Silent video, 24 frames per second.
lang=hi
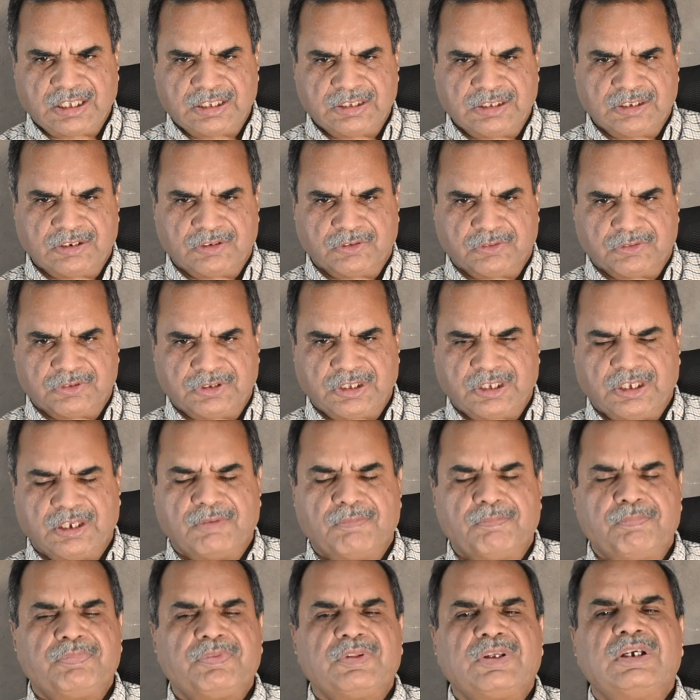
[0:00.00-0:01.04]
अंदर होती
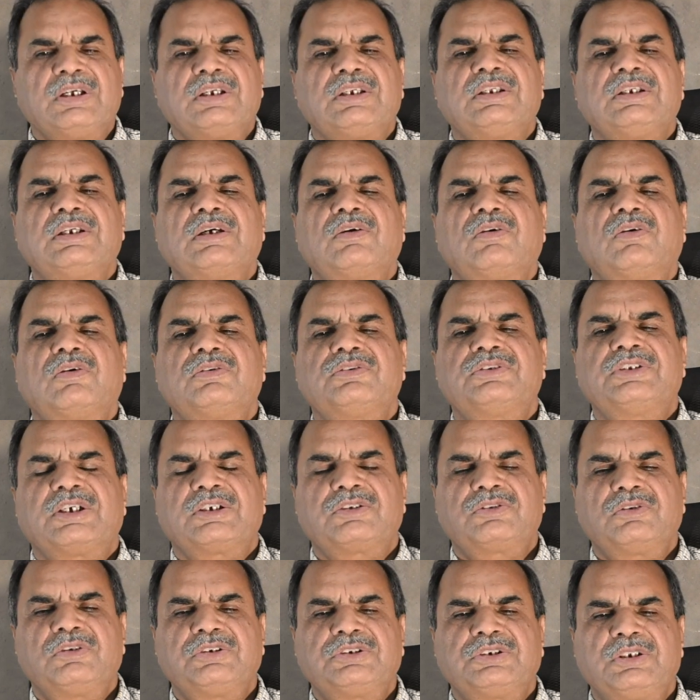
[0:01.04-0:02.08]
हैं ऑन
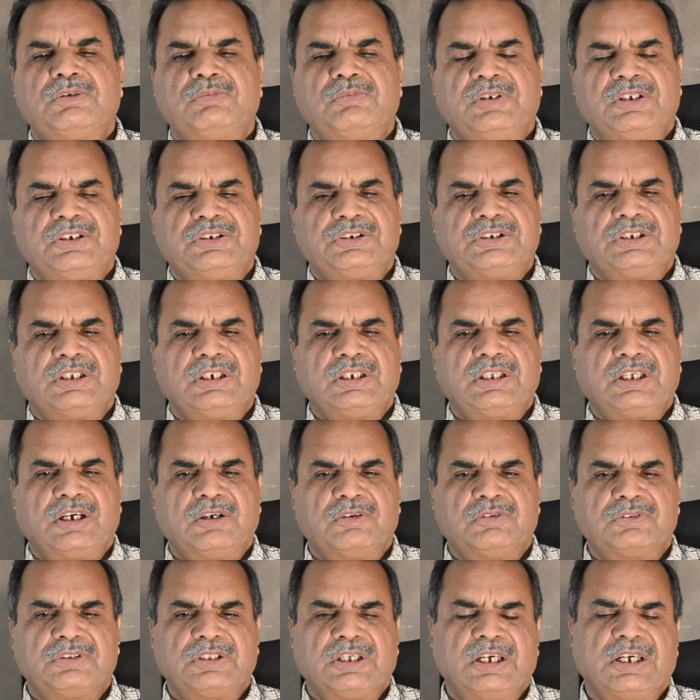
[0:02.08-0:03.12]
सेक्सुअल स्टिमुलेशन क्या
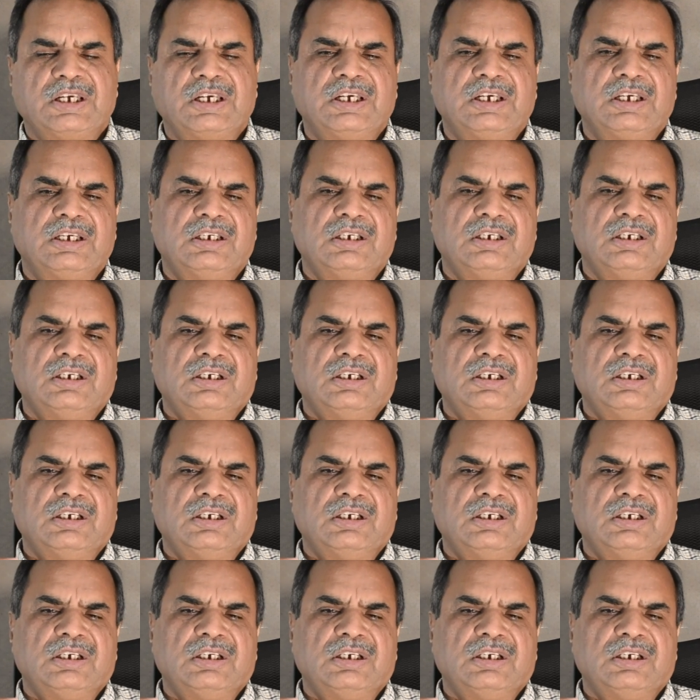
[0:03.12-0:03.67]
होता है